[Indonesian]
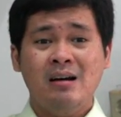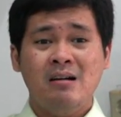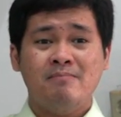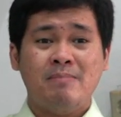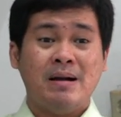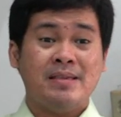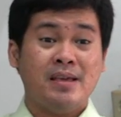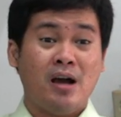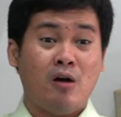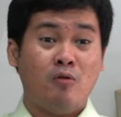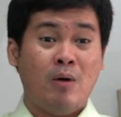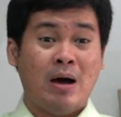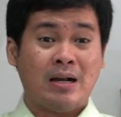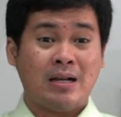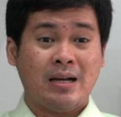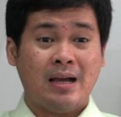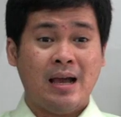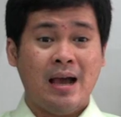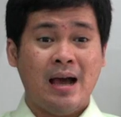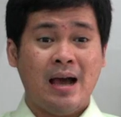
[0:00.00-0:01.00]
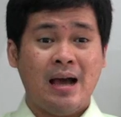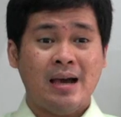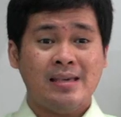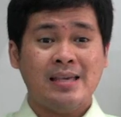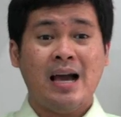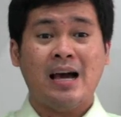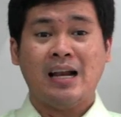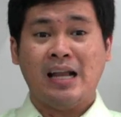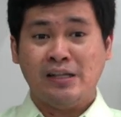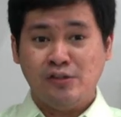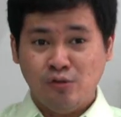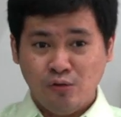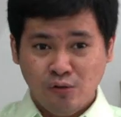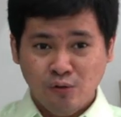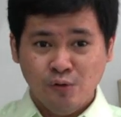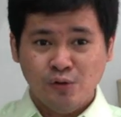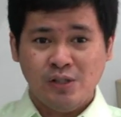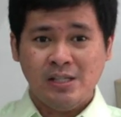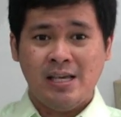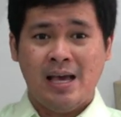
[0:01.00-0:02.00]
banyak warga yang lanjut
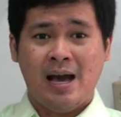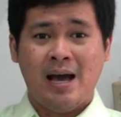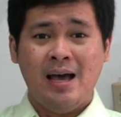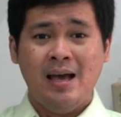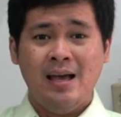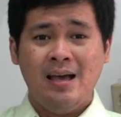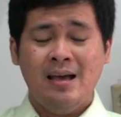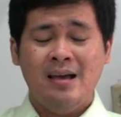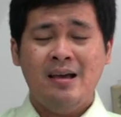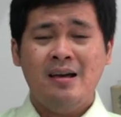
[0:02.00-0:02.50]
usia,